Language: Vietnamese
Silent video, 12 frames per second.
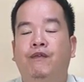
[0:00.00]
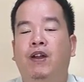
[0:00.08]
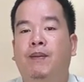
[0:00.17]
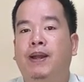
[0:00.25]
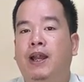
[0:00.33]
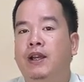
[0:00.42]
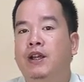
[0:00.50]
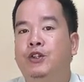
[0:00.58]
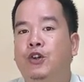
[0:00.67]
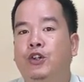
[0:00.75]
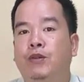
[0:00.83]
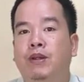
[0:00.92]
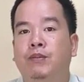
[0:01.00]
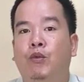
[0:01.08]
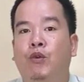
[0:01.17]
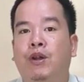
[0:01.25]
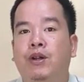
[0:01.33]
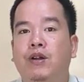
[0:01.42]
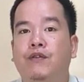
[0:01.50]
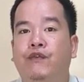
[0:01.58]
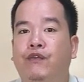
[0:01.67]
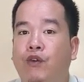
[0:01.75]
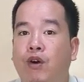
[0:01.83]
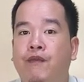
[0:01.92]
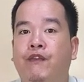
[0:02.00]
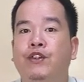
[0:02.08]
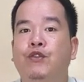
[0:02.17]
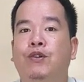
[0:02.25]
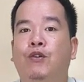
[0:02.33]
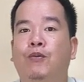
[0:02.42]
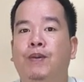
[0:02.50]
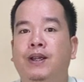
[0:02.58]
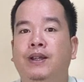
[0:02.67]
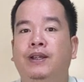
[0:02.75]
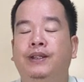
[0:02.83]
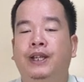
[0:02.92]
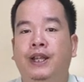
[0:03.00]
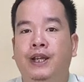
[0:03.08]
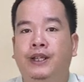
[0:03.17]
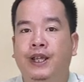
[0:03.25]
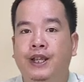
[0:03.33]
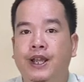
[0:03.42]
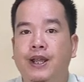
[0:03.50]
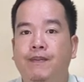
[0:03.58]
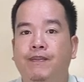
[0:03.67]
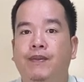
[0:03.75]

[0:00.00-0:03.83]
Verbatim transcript: và các bạn đã lựa chọn cho mình một gói cước phù hợp với nhu cầu của mình để đăng ký nhé.